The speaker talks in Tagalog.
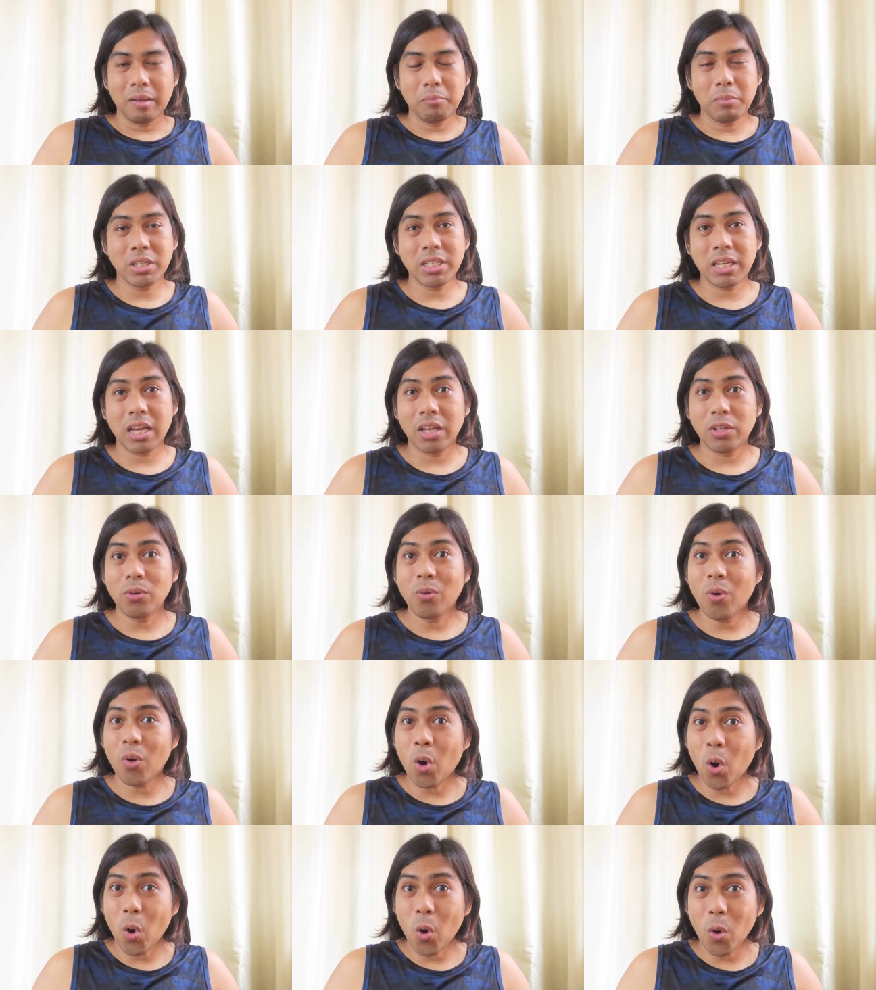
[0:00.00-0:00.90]

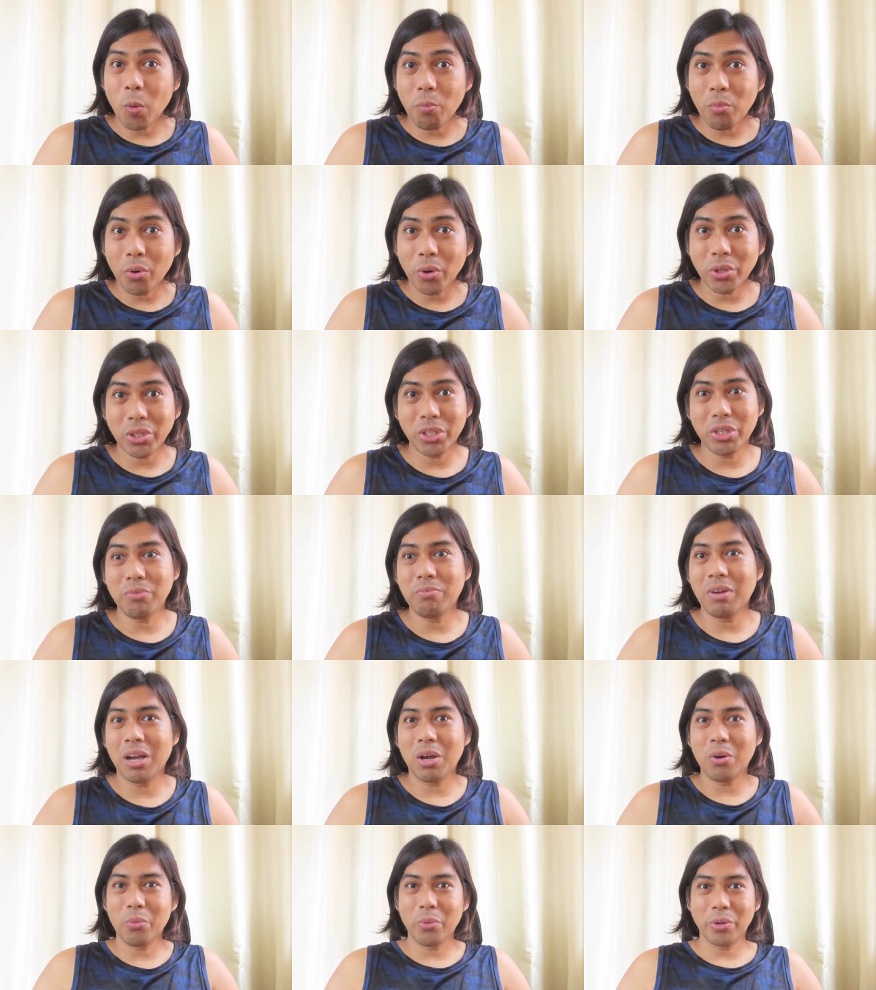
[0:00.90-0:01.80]
masyadong common yung
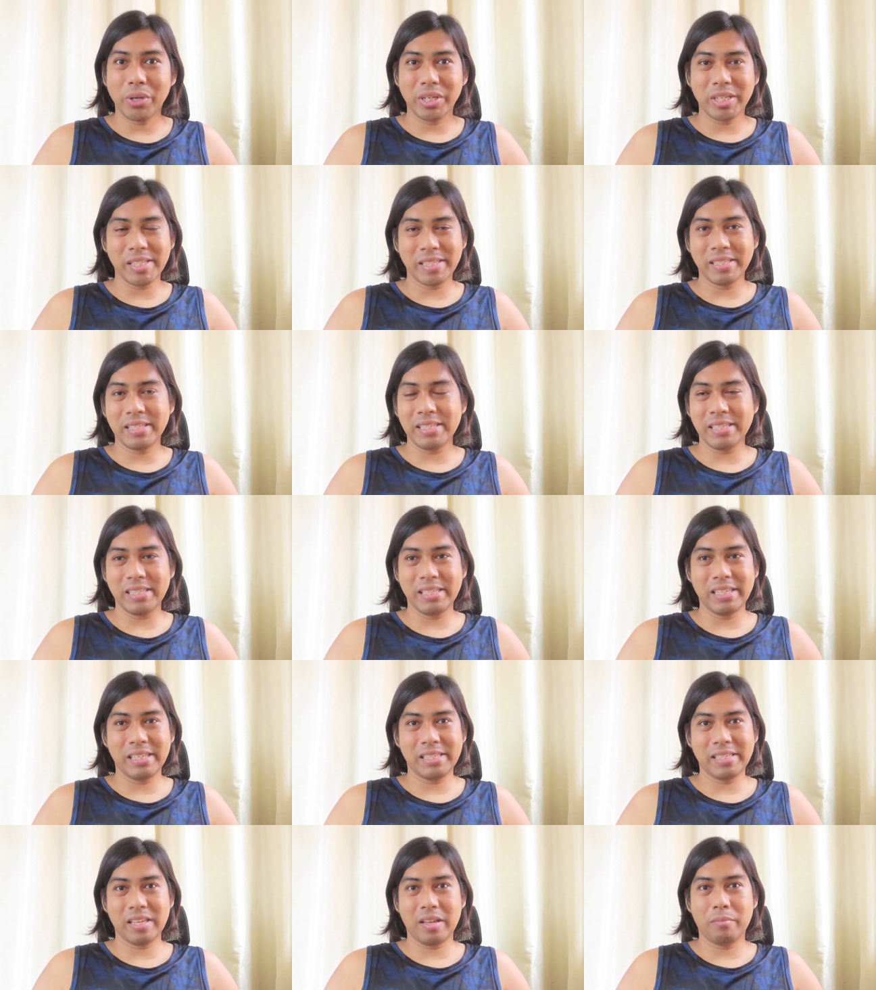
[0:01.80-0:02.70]
mga words na
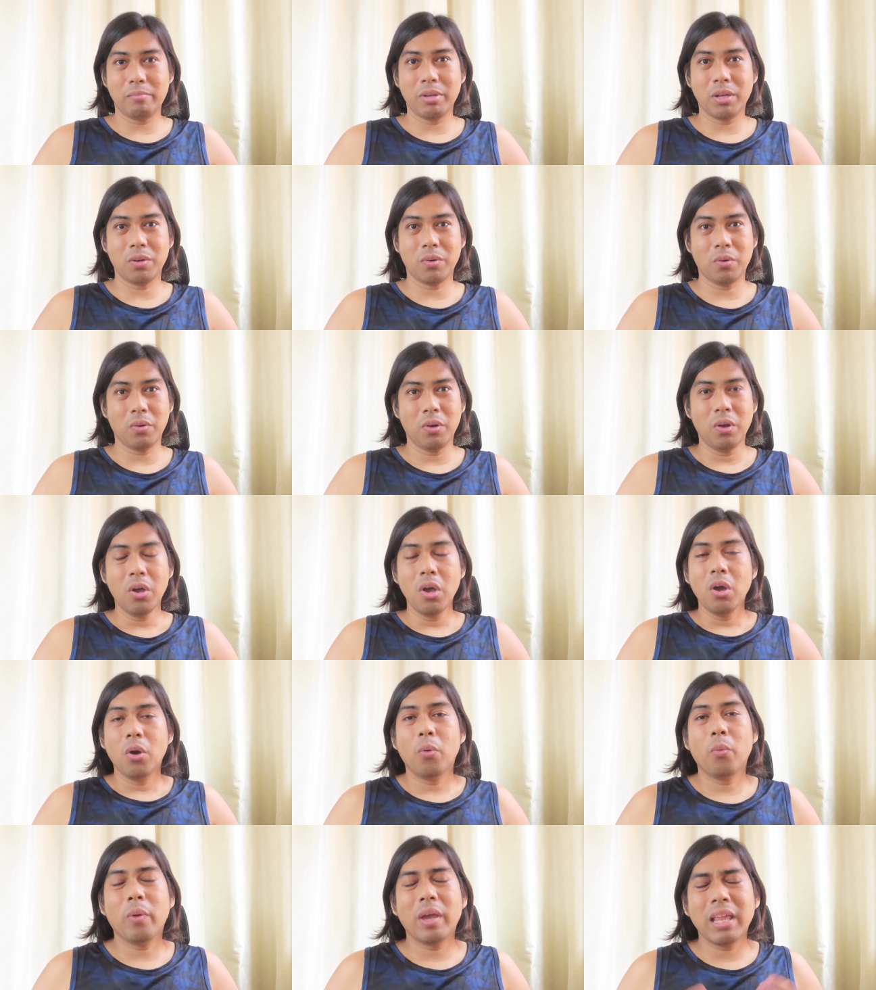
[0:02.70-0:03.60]
sinasabi ko.
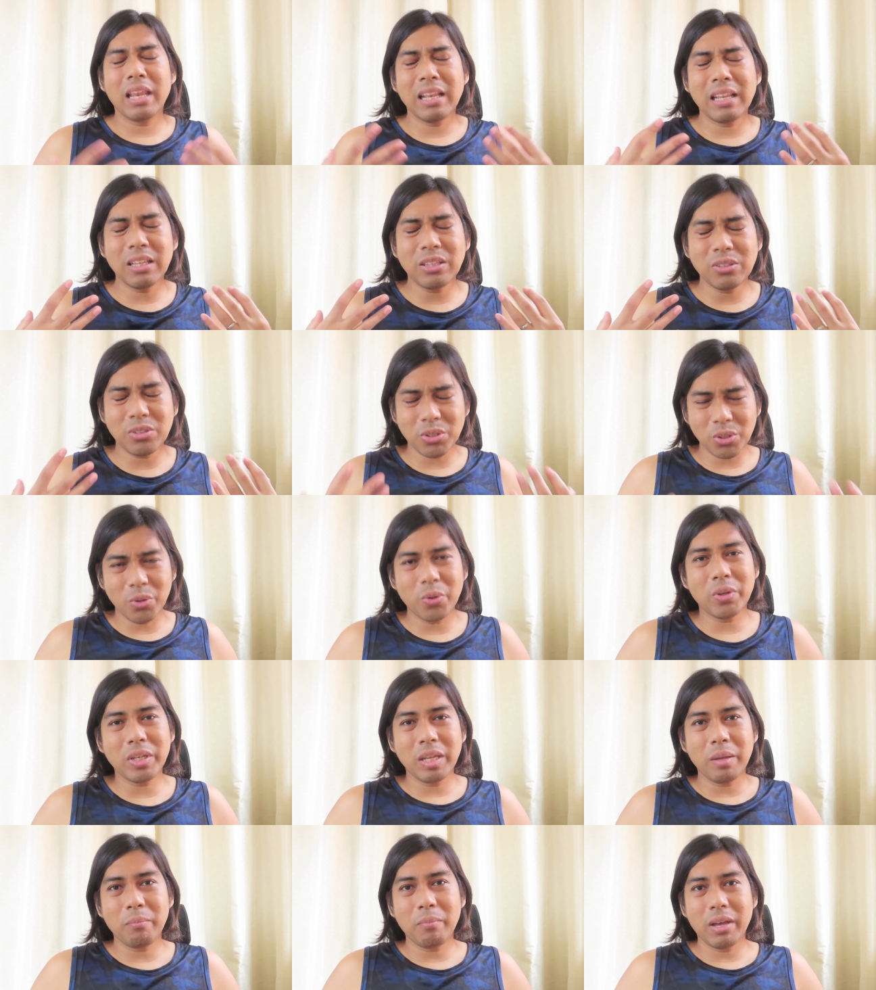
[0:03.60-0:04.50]
Well,
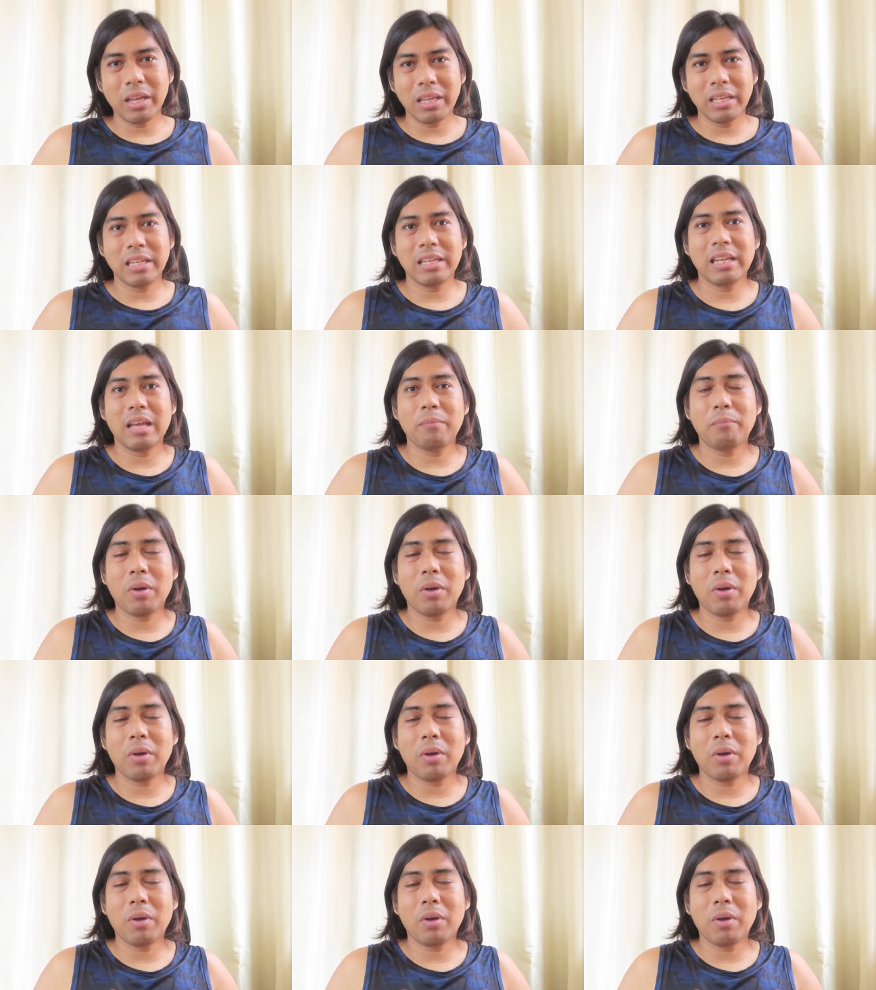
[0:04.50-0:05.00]
totoo naman na